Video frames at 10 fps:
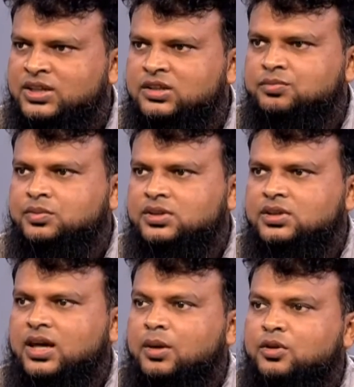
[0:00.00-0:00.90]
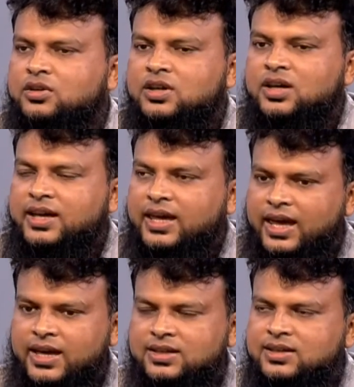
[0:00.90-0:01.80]
টিএসপি এবং
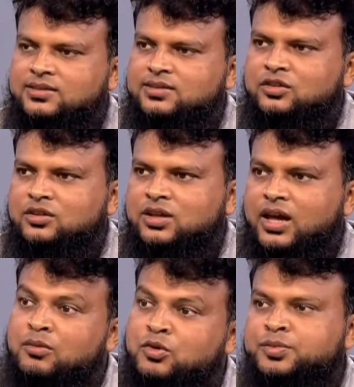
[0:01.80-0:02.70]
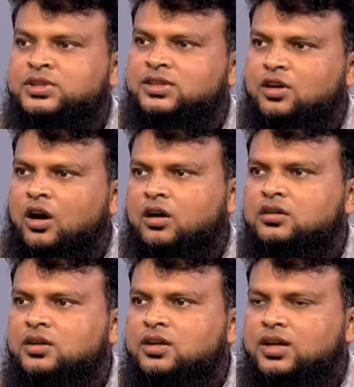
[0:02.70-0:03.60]
এক কেজি করে এমওপি দিতে হয়
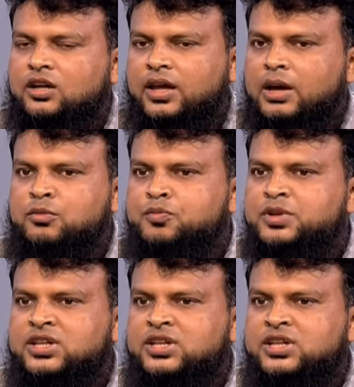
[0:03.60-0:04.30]
কারণ এমওপি